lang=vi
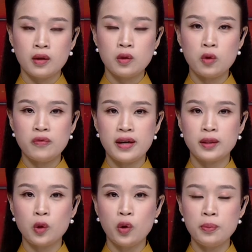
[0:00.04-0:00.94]
Thưa quý
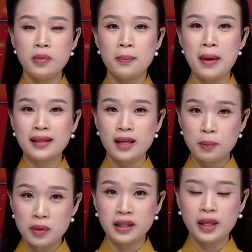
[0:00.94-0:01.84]
vị, tối 13
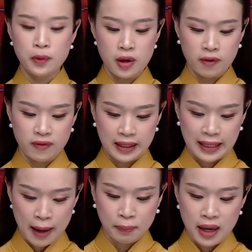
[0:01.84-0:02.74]
tháng 10 theo giờ
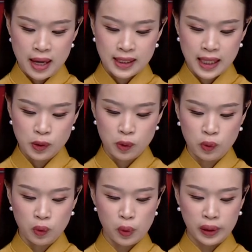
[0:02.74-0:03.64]
Việt Nam, trang
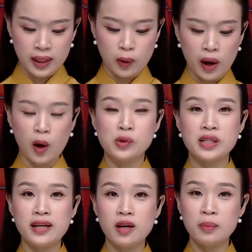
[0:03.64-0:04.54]
chủ của cuộc thi Hoa
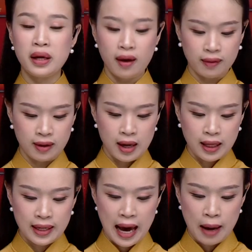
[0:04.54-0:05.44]
hậu Trái đất Make It
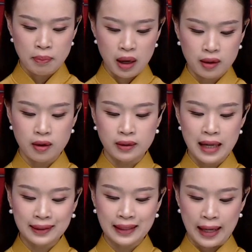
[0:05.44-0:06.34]
đã bất
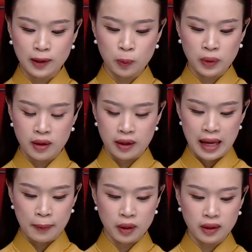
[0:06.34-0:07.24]
ngờ đăng tải thông tin
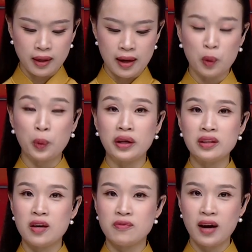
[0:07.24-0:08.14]
người đẹp có tên là
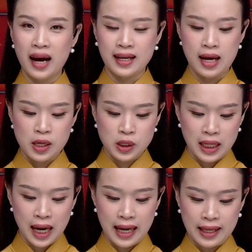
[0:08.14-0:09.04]
Nguyễn Thị Vân Anh
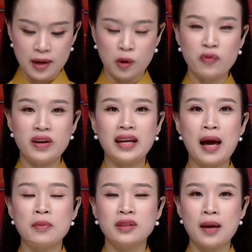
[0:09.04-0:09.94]
sẽ là đại diện của
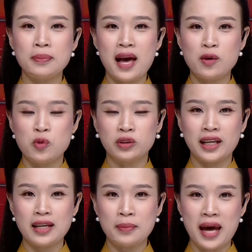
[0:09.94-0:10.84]
Việt Nam tham gia
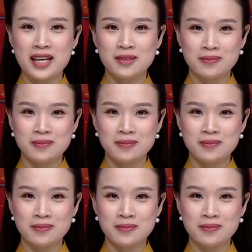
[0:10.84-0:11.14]
cuộc thi năm nay.